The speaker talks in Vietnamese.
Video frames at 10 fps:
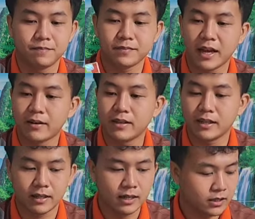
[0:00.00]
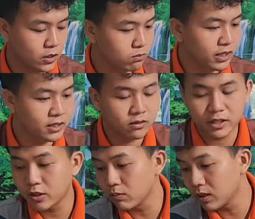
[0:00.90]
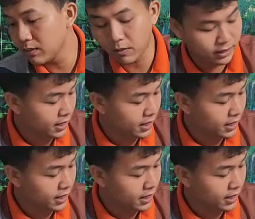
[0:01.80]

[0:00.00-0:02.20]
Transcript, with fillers: ha. Đây quý vị, nó